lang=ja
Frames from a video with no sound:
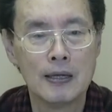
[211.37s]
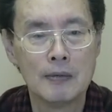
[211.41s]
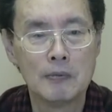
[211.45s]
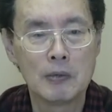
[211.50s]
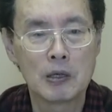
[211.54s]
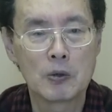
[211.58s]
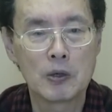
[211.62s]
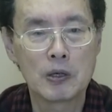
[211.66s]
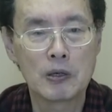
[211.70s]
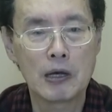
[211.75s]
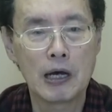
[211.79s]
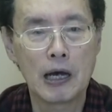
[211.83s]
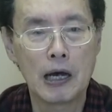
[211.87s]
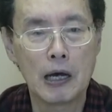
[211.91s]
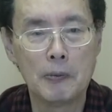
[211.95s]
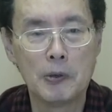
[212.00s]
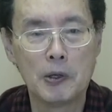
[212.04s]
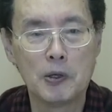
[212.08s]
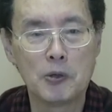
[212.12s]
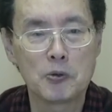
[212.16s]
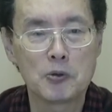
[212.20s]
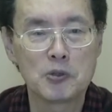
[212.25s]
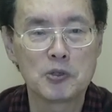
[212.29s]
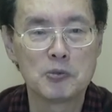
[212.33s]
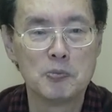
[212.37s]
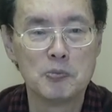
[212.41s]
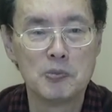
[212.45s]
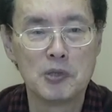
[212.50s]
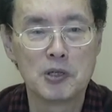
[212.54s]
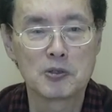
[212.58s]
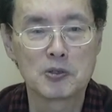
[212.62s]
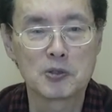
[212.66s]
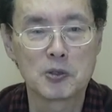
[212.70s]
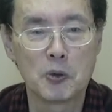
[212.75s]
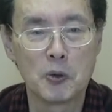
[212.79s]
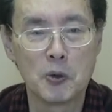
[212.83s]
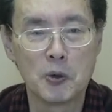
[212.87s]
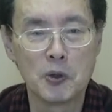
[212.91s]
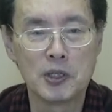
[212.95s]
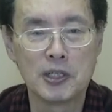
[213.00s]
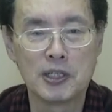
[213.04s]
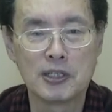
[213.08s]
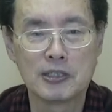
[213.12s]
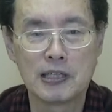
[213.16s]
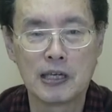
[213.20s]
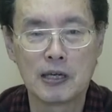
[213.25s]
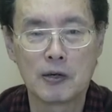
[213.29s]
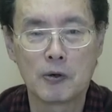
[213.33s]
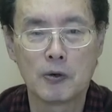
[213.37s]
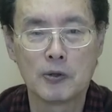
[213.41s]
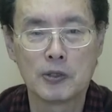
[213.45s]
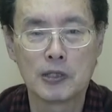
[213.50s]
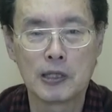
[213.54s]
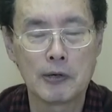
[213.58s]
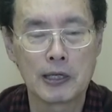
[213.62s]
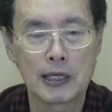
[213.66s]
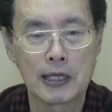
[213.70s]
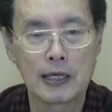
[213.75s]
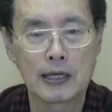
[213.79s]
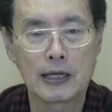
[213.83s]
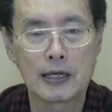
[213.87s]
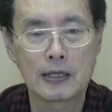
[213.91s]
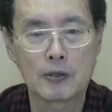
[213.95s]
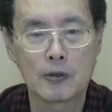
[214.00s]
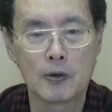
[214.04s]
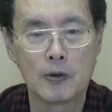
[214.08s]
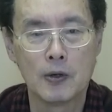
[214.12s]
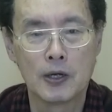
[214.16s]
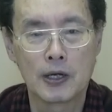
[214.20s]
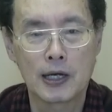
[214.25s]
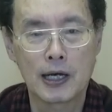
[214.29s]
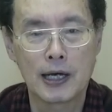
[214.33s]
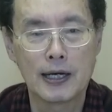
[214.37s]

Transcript: まあ、これはアベノミクス大いに成功ではないかと